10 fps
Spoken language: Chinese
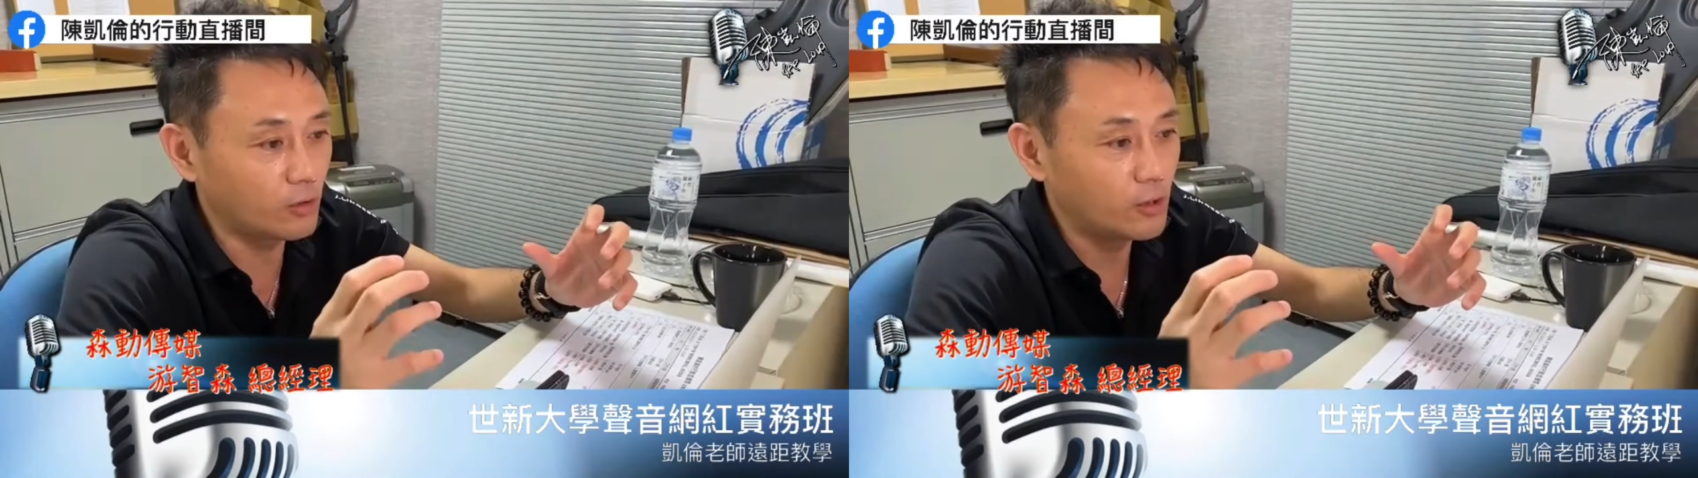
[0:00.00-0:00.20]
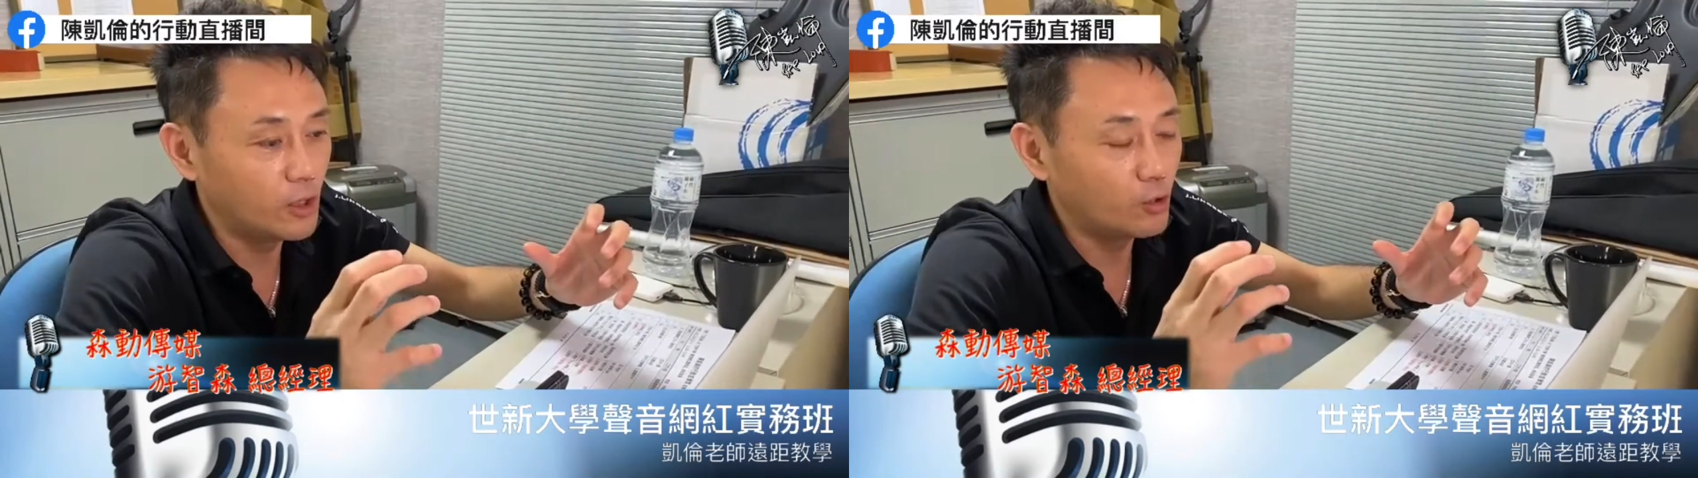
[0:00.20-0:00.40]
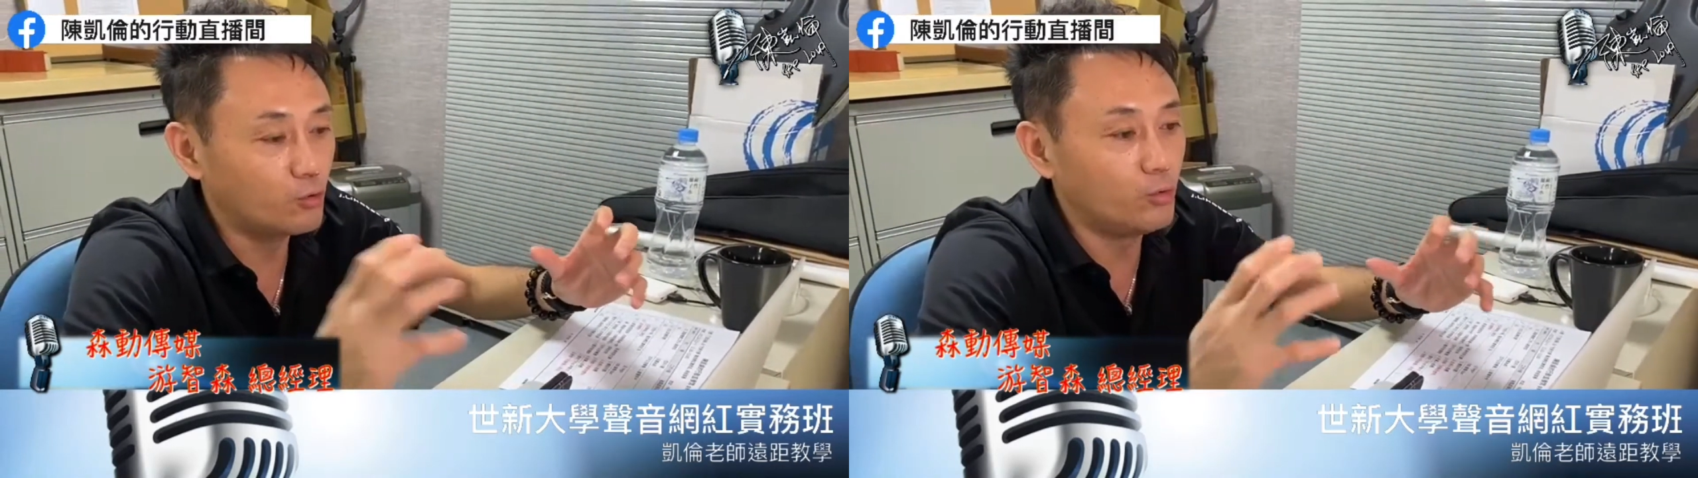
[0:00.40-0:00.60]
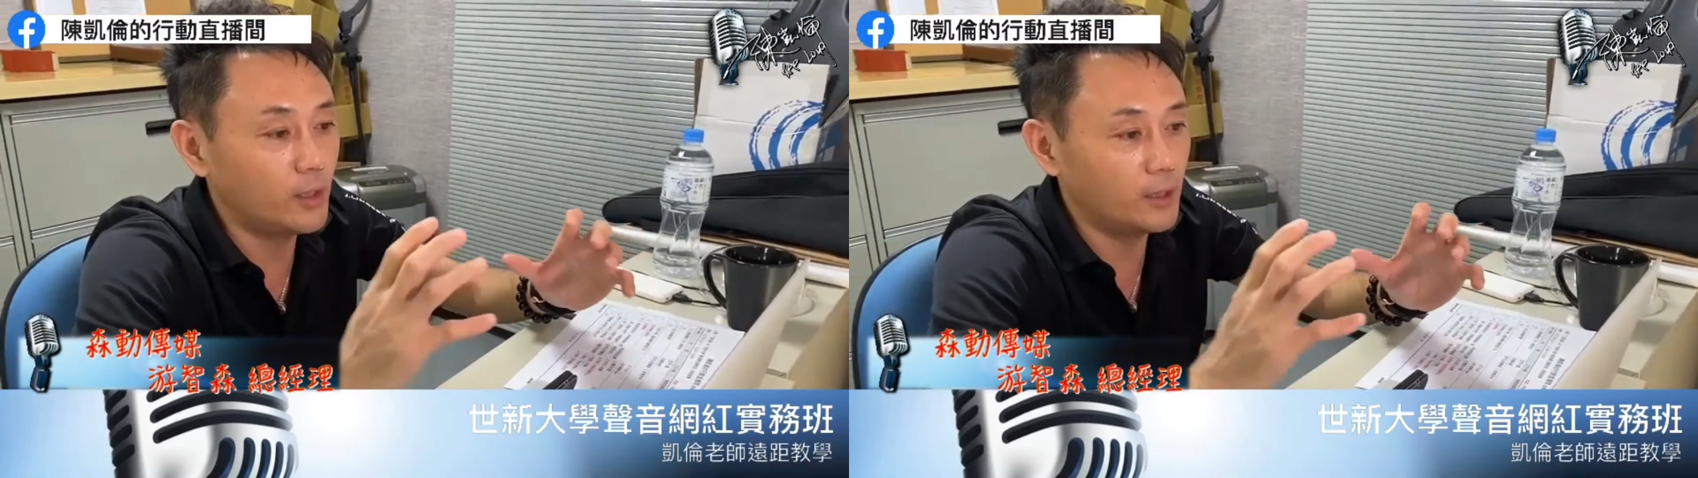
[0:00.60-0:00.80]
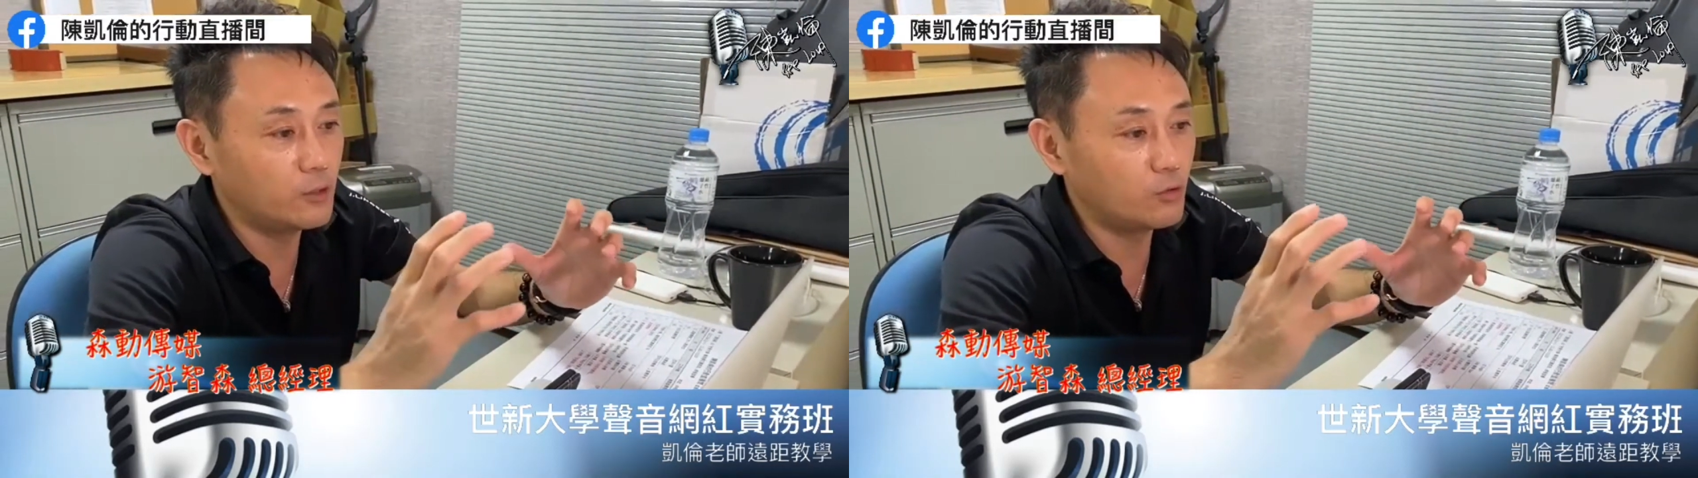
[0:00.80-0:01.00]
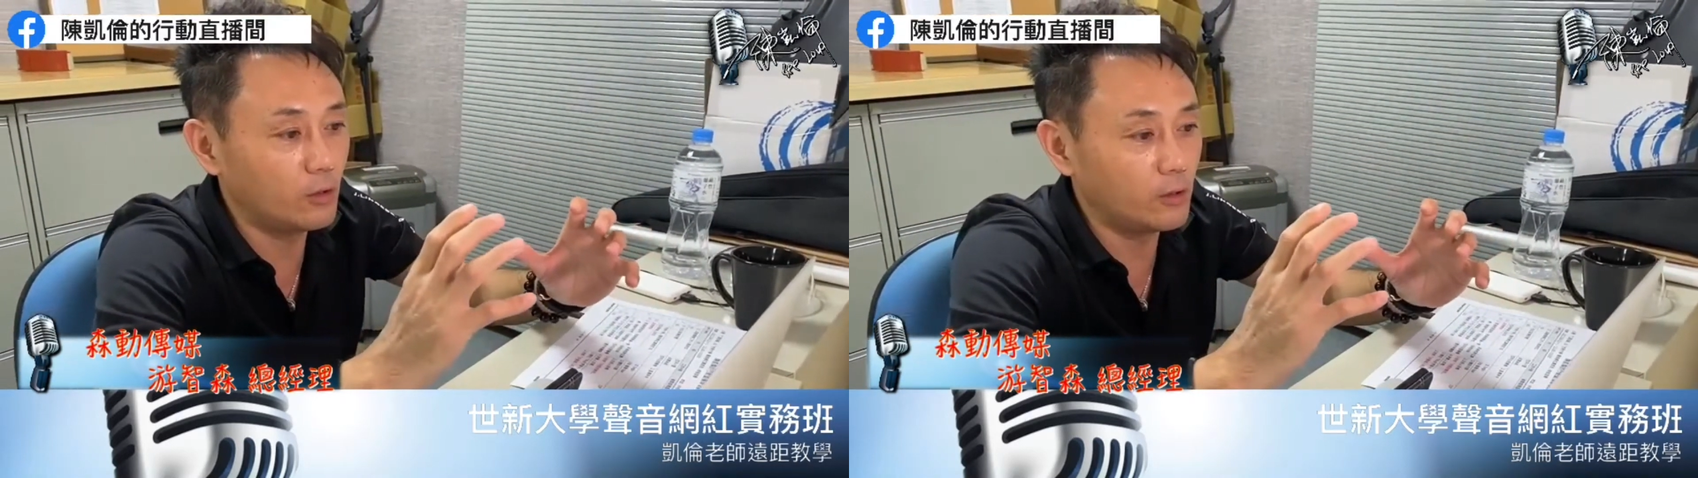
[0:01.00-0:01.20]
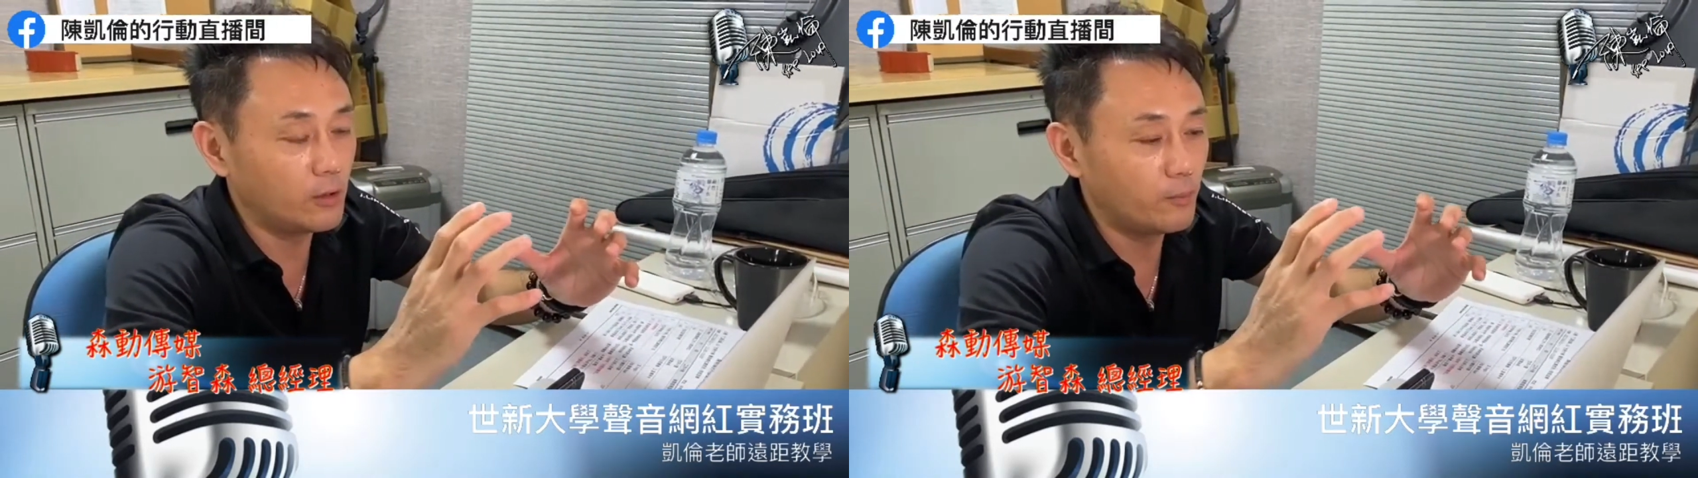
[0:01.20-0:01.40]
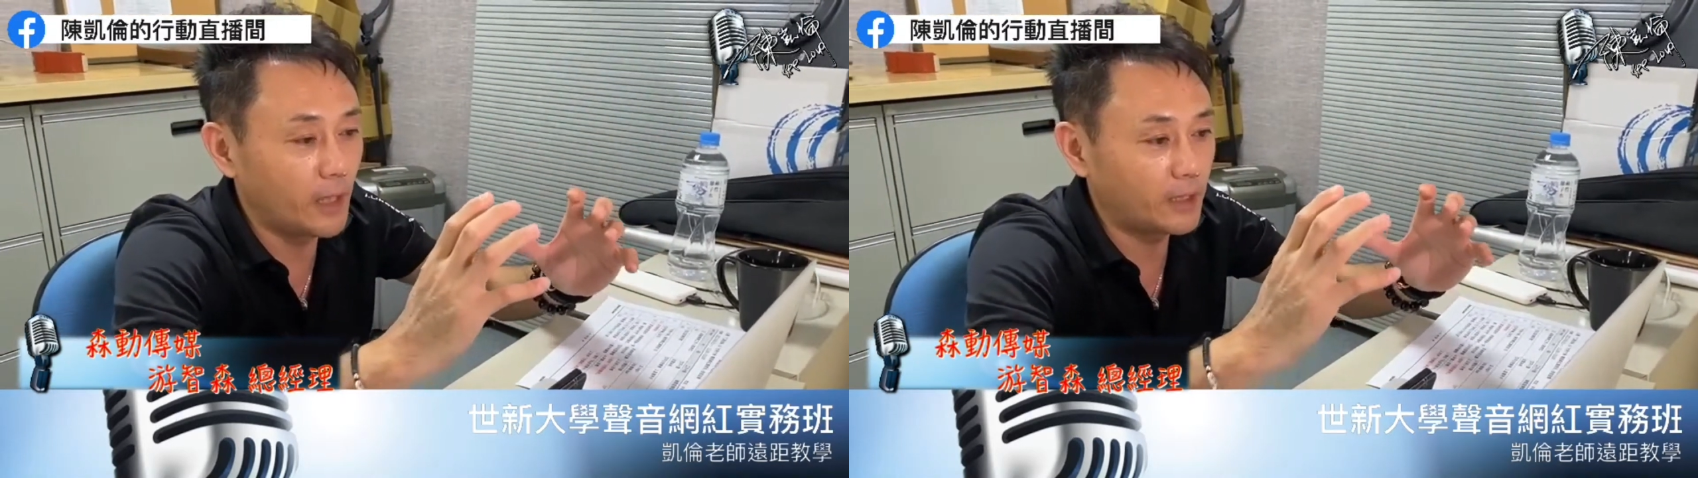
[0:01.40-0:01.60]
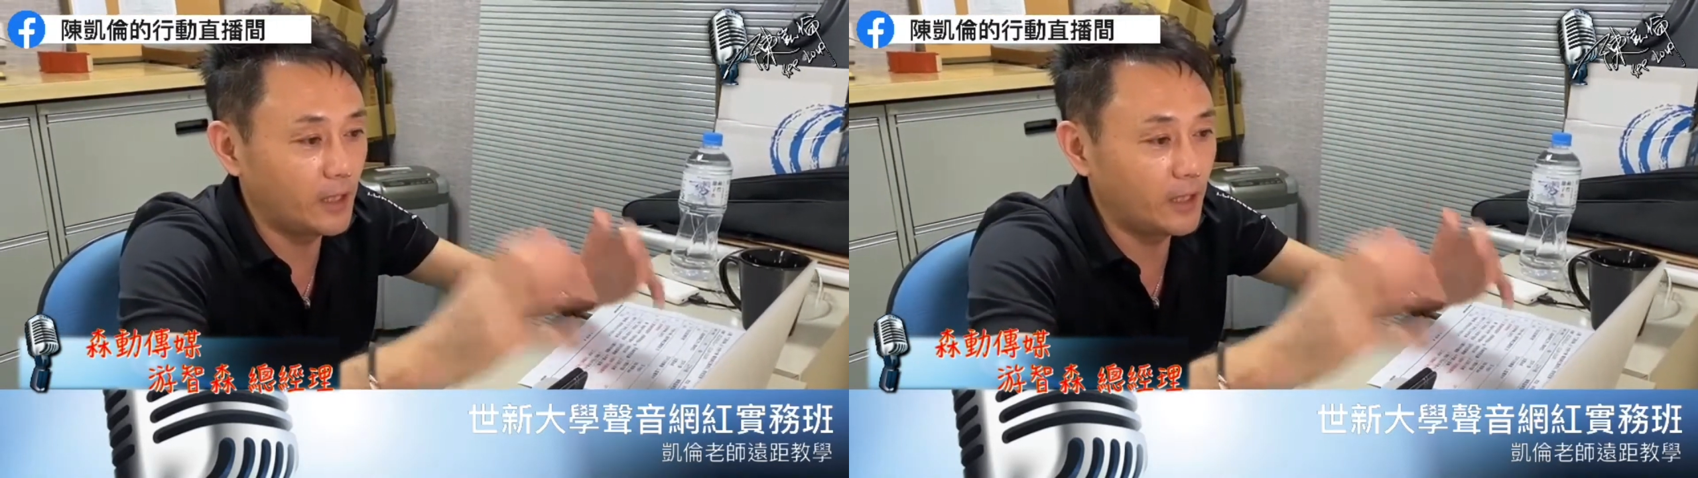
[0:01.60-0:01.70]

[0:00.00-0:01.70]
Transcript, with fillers: 做如何做，